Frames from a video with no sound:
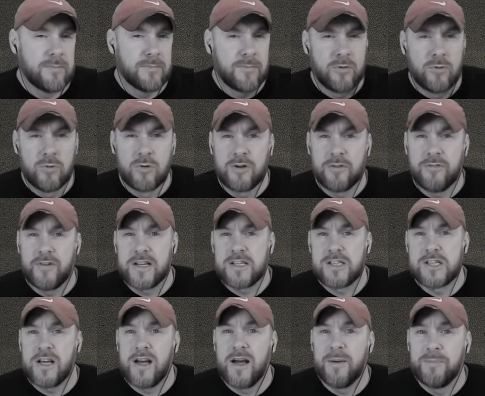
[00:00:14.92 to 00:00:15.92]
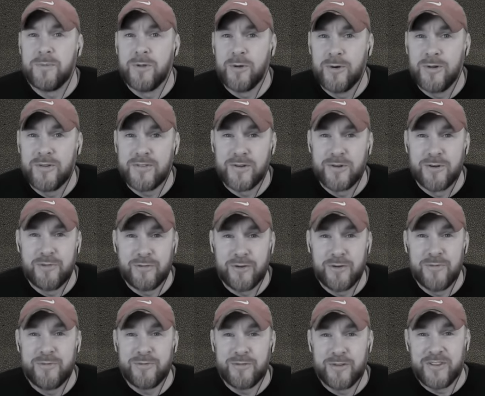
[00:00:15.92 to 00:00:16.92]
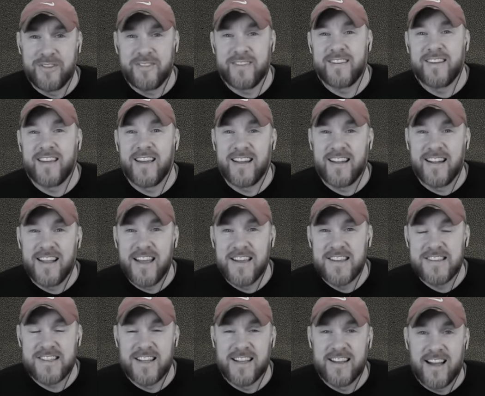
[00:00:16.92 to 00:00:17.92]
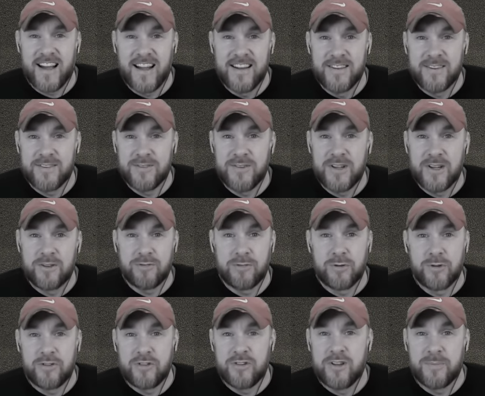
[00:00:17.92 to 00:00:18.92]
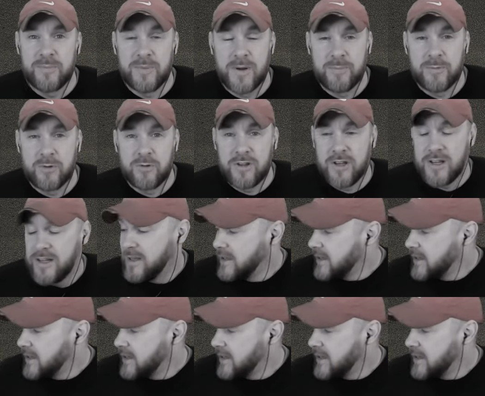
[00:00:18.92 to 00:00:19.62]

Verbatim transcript: So ein Quatsch. Ab 19.45 Uhr erkläre ich dann alles, wie das funktioniert beim Turnier.